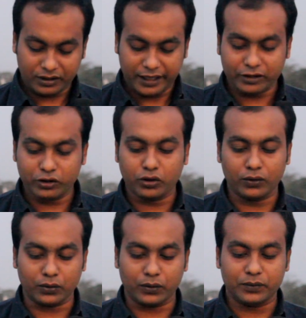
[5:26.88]
একটু
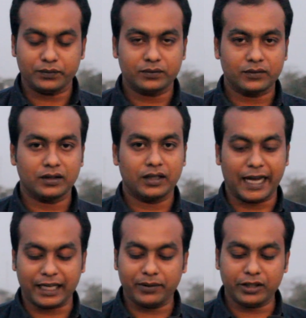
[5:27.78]
ছোট
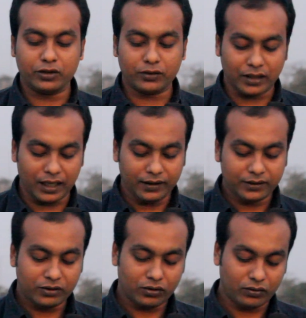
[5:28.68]
একেবারে ছোট না
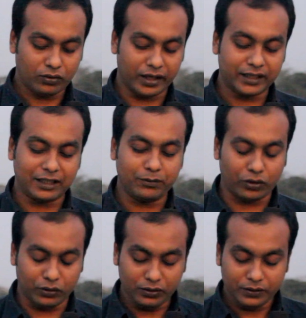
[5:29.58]
অনেকটাই
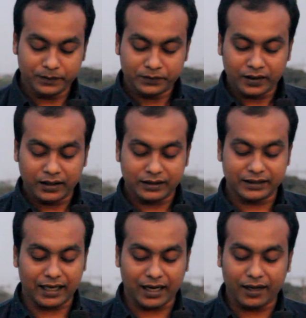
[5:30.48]
বড়
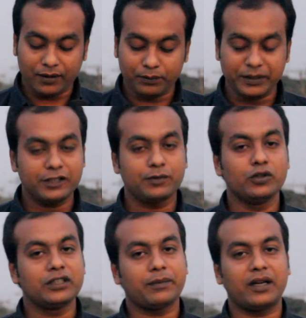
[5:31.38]
যারা বীজ
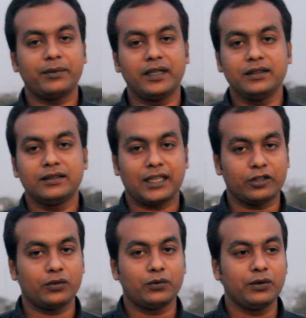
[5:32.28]
বুনতে পারবেন তারা
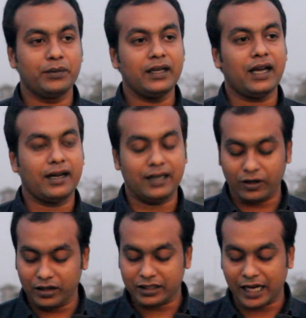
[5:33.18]
তো বুনবেন আর না
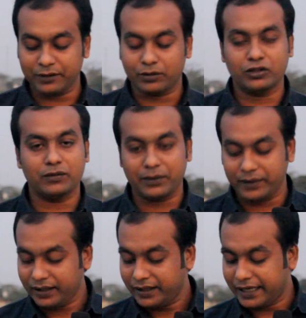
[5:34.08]
হলে সারিবদ্ধভাবে
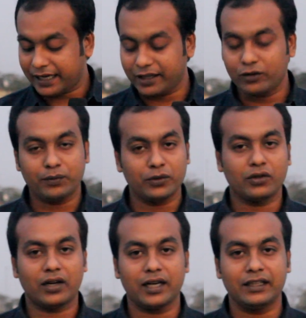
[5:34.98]
এখানে রোপণ
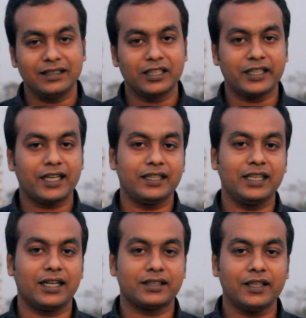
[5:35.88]
করার নির্দেশিকা দিয়ে
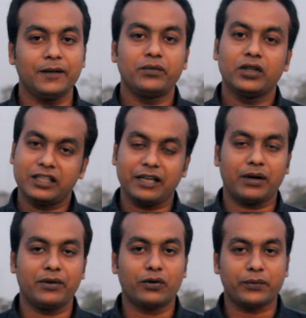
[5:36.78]
আছে
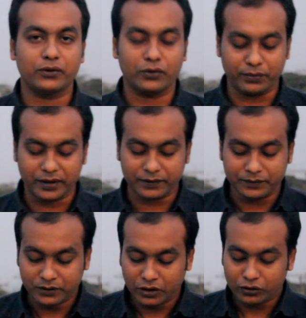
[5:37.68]
সেভাবে রোপণ করবেন
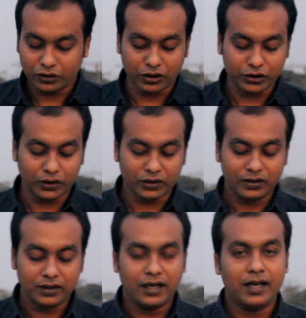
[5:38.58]
তো দর্শক
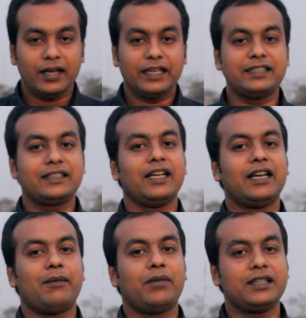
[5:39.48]
স্ক্রিনে
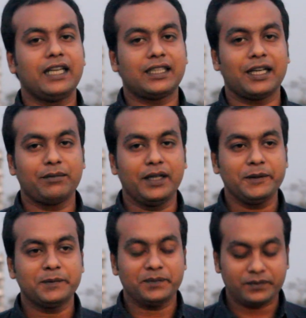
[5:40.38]
নাম্বার দেওয়া থাকবে
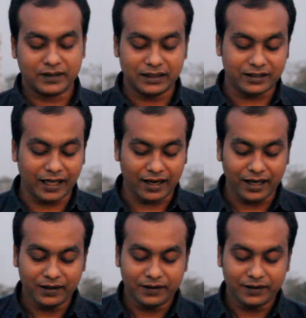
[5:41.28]
যারা